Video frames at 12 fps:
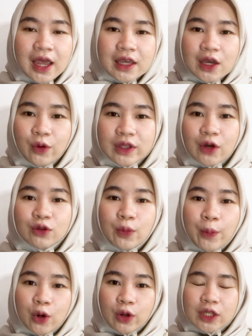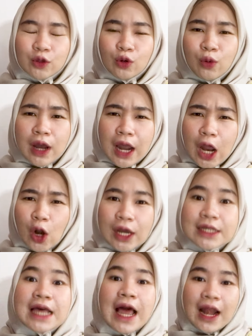yang gue tahu tuh produk itu tuh kalau
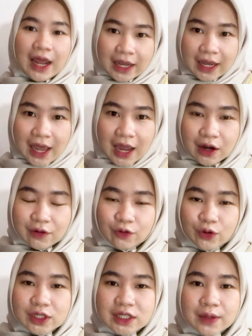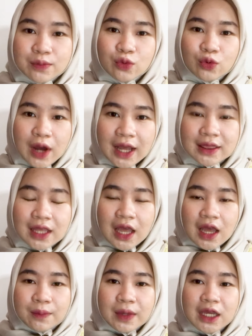nggak salah ya ada fungsi buat
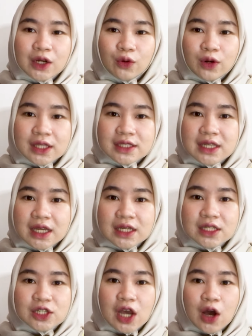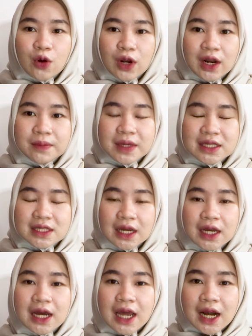bikin kulit jadi jauh lebih
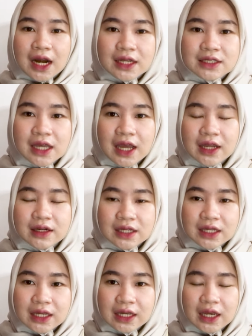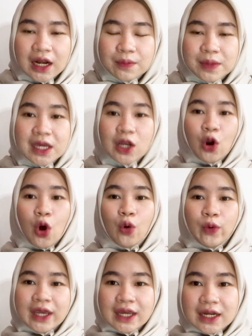seger jadi lebih
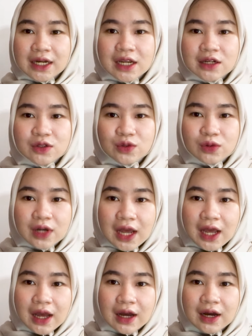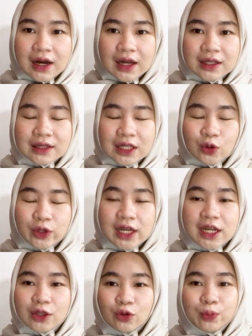glowing dan juga uh, tentunya
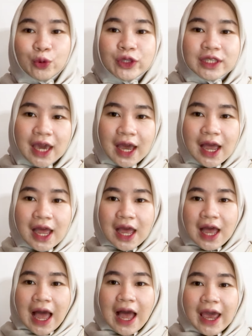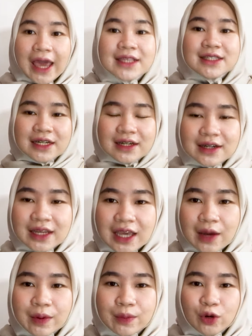dia tuh punya agent
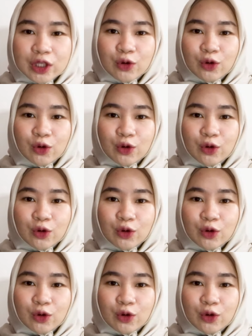yang membuat